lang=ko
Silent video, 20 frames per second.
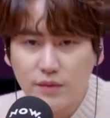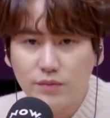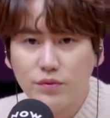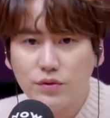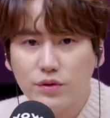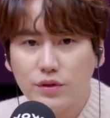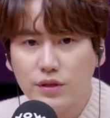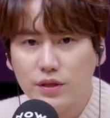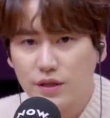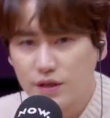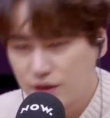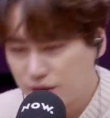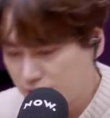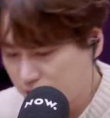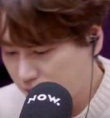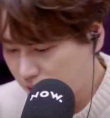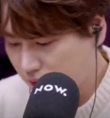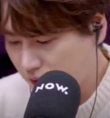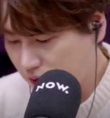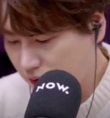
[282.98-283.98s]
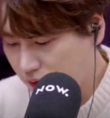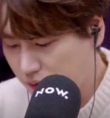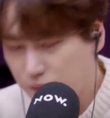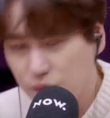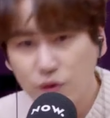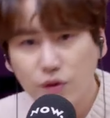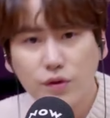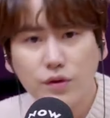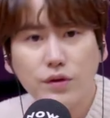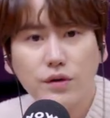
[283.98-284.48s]
많은 분들이 이렇게
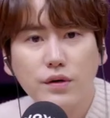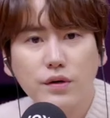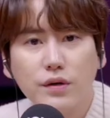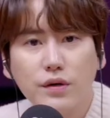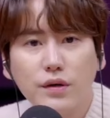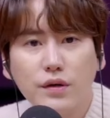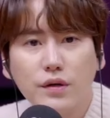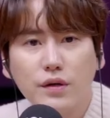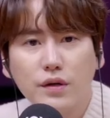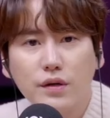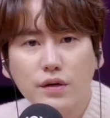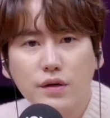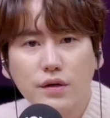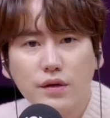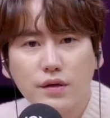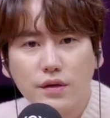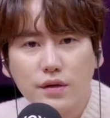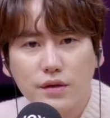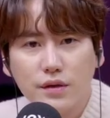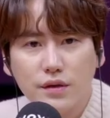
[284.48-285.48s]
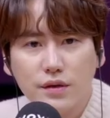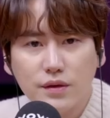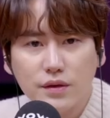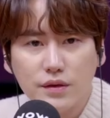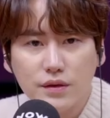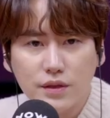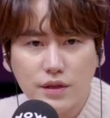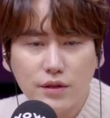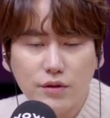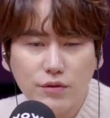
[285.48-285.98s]
뭐
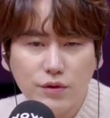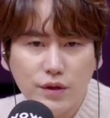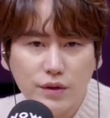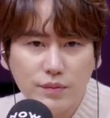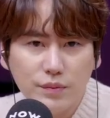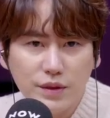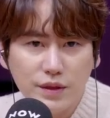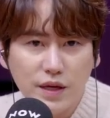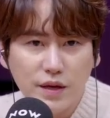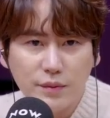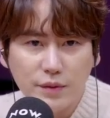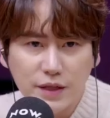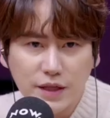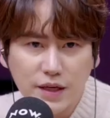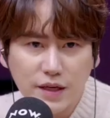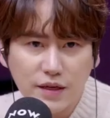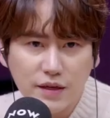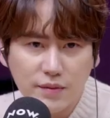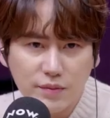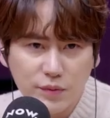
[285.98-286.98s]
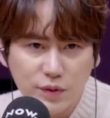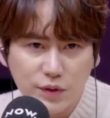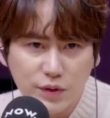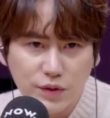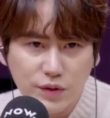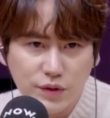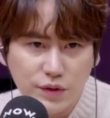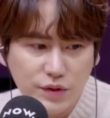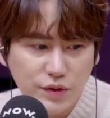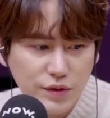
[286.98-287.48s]
실루엣 미남이다.
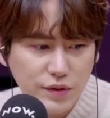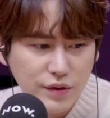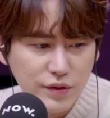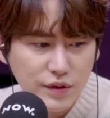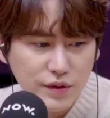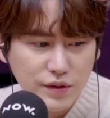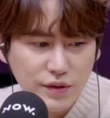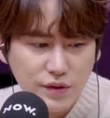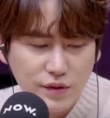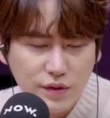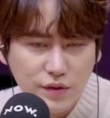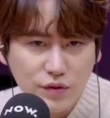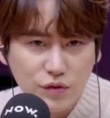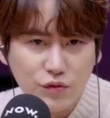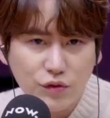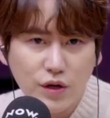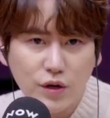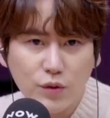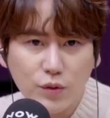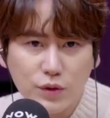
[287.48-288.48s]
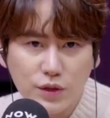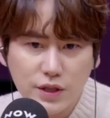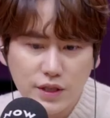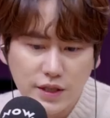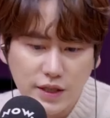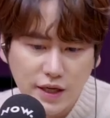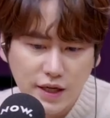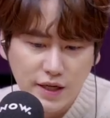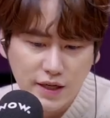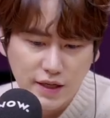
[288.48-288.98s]
뭐 누가
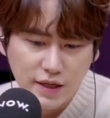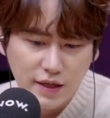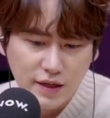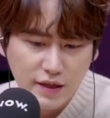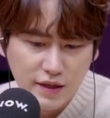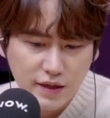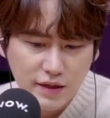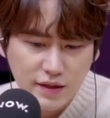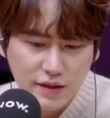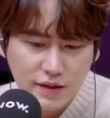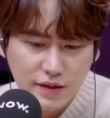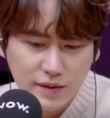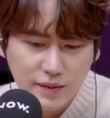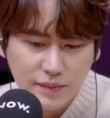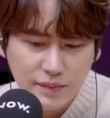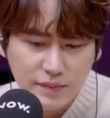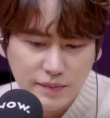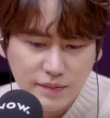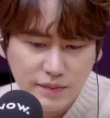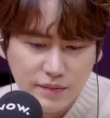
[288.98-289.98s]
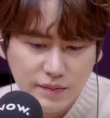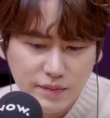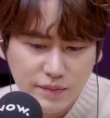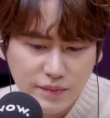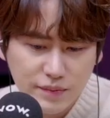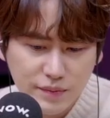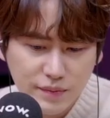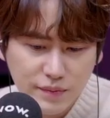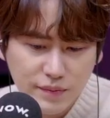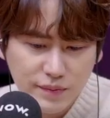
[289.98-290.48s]
꽃이냐? 음?
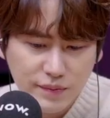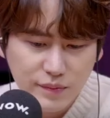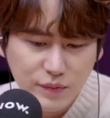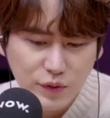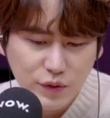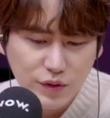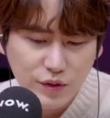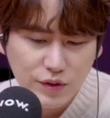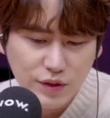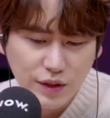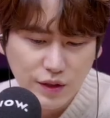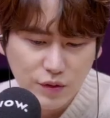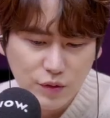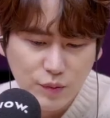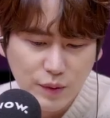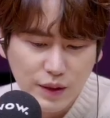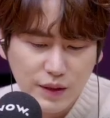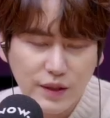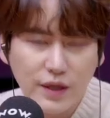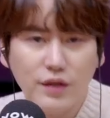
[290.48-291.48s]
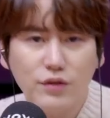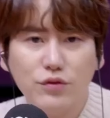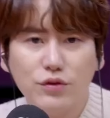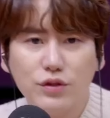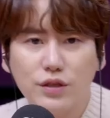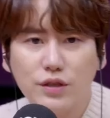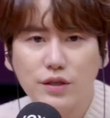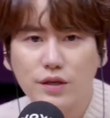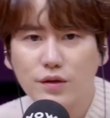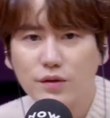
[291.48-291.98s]
뭐 그런 얘기도 많이
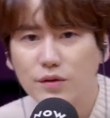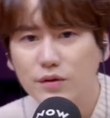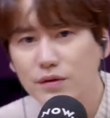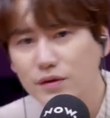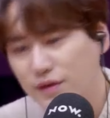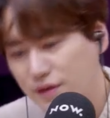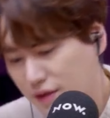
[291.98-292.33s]
해주시네요.